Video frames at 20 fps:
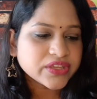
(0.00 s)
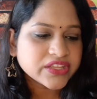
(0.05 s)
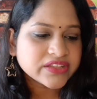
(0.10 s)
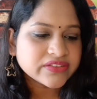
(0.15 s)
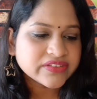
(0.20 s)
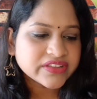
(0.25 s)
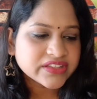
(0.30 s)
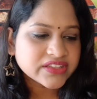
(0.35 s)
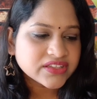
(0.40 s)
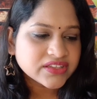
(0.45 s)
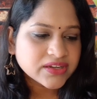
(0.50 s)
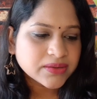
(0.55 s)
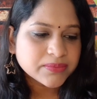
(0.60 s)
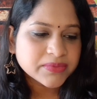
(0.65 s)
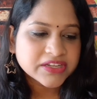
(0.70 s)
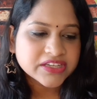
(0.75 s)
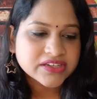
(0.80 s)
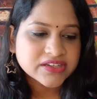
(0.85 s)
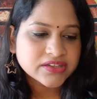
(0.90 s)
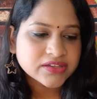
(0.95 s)
இது வந்து
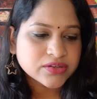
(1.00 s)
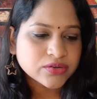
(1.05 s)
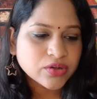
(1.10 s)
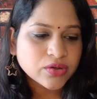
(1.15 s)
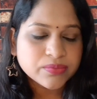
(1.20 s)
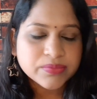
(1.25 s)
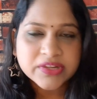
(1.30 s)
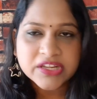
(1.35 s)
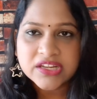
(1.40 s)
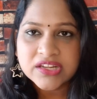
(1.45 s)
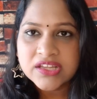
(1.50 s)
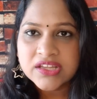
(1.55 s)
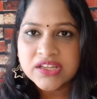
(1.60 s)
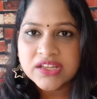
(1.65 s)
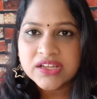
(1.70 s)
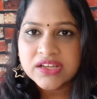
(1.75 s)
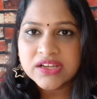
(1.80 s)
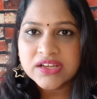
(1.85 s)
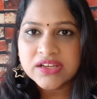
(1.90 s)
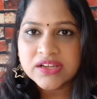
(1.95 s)
நம்மளுக்கு நார்மல்
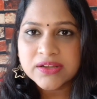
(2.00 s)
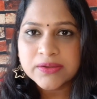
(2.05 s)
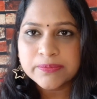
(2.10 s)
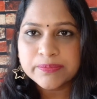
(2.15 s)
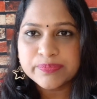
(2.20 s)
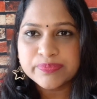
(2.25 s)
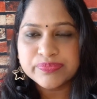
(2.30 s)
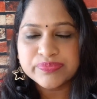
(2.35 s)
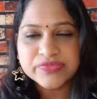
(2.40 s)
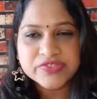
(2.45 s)
um,